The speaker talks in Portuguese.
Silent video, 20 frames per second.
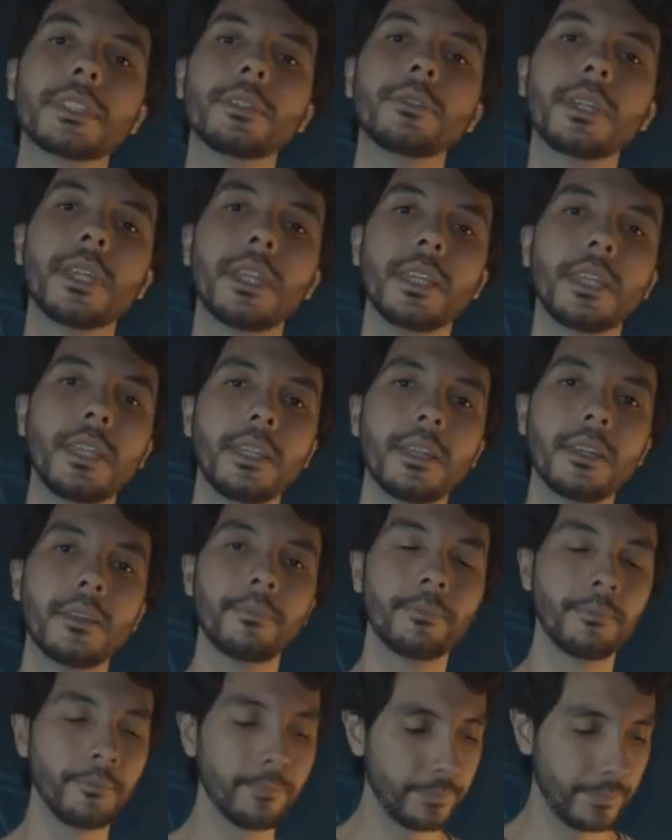que eu queria,
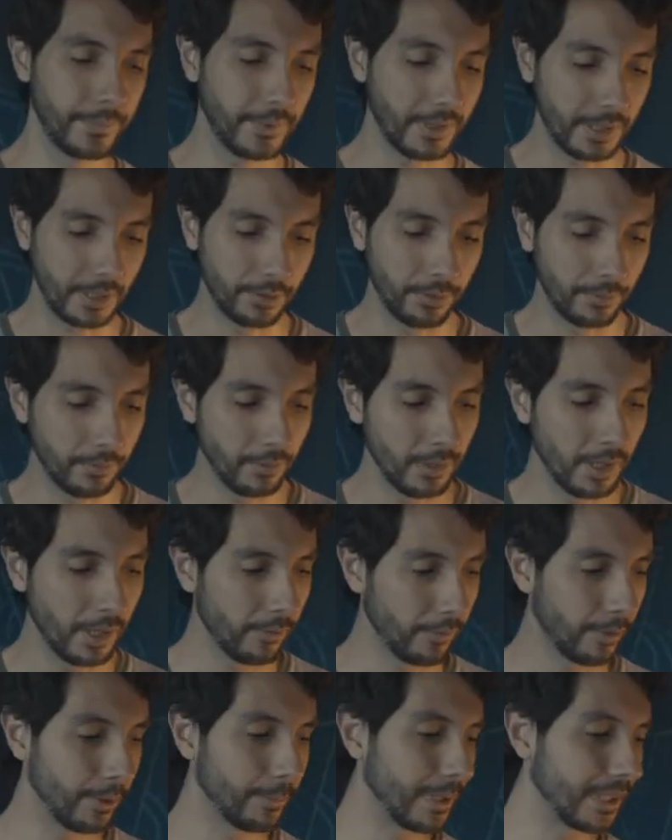então
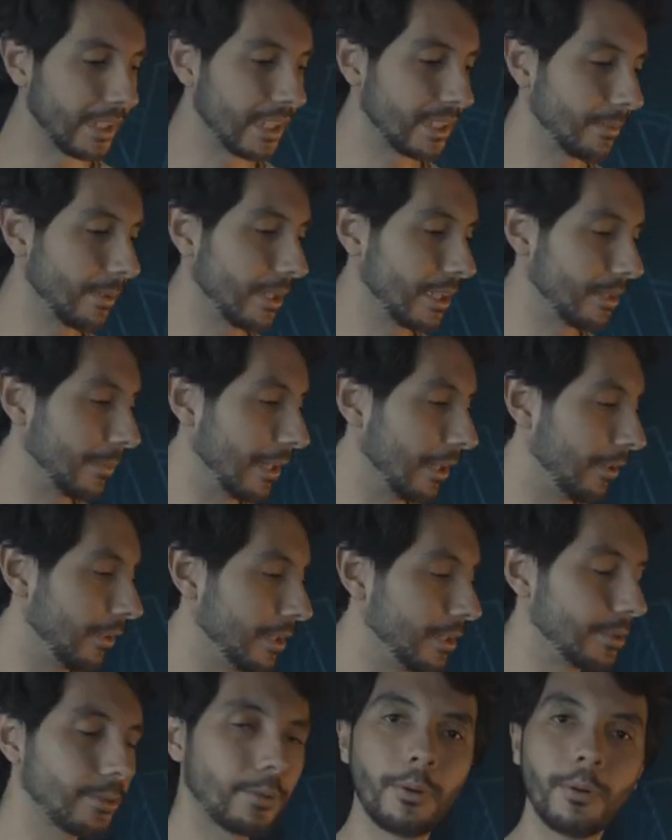foi uma das minhas
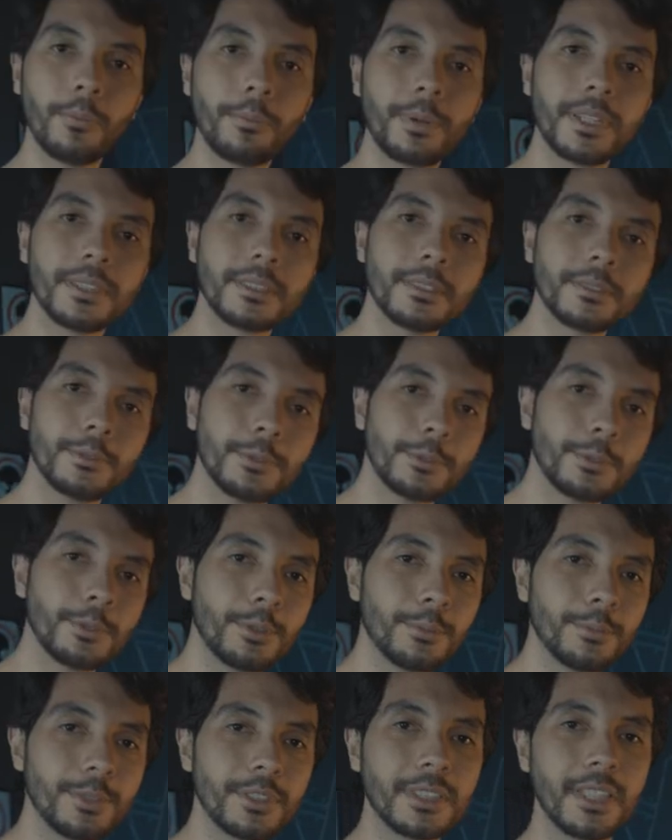melhores compras nos
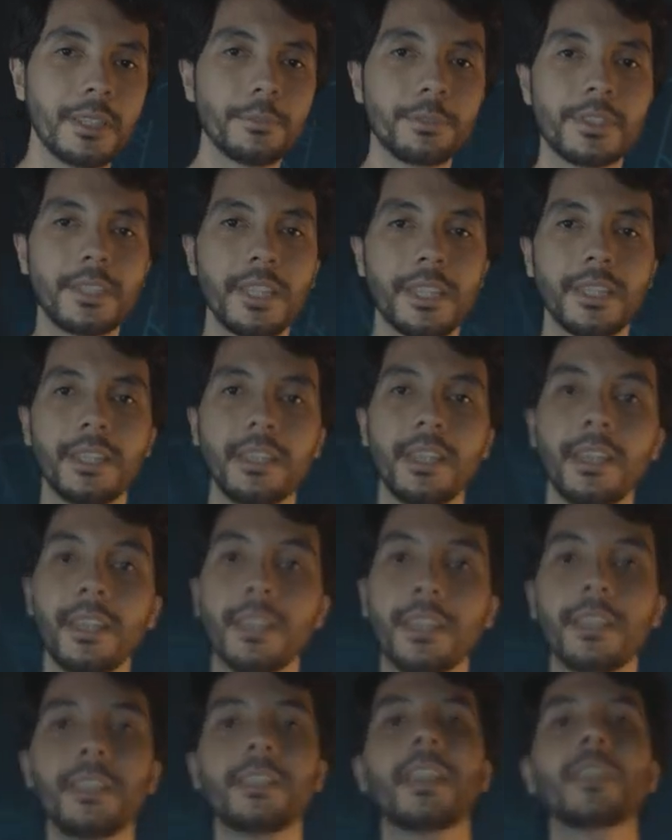últimos tempos aí
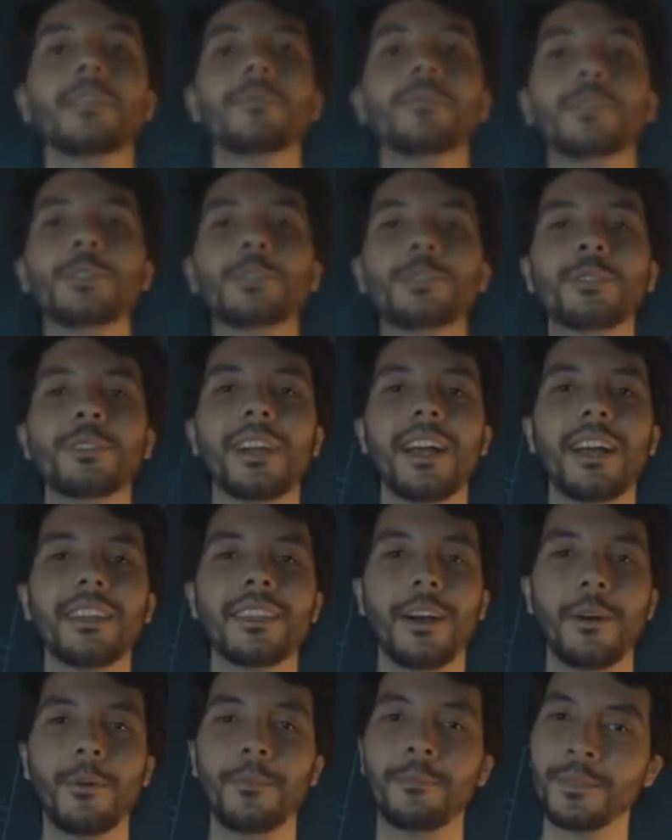e tem vídeo no
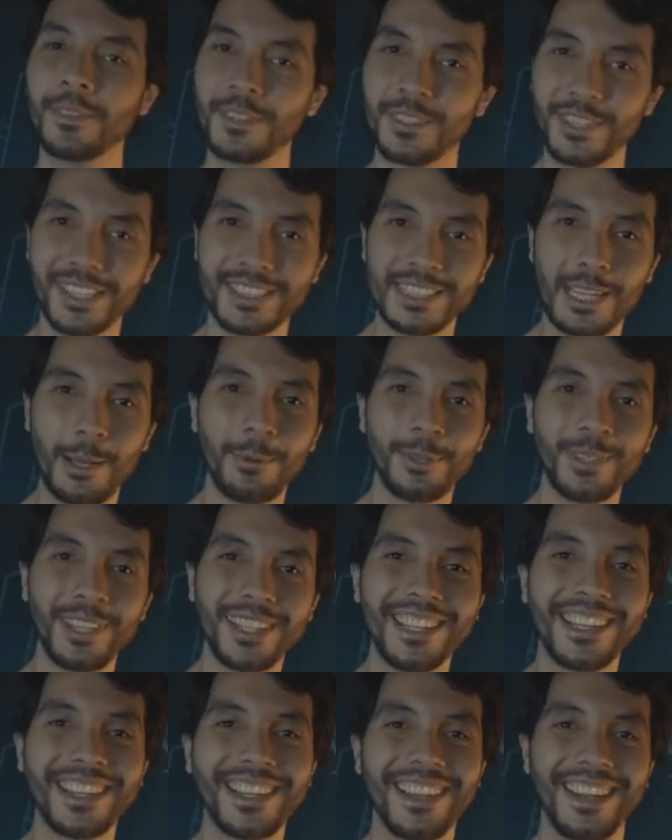canal. Já sabe onde
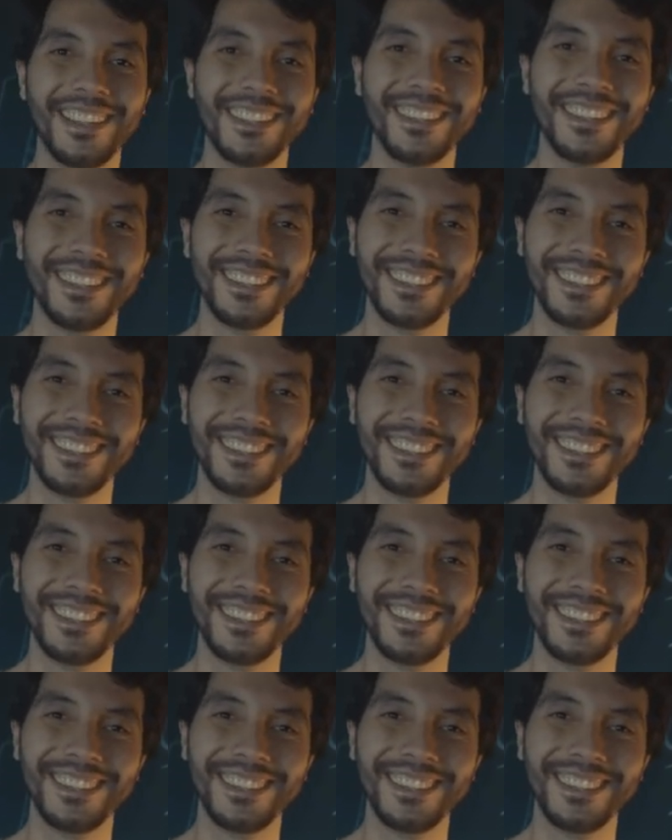clicar, né?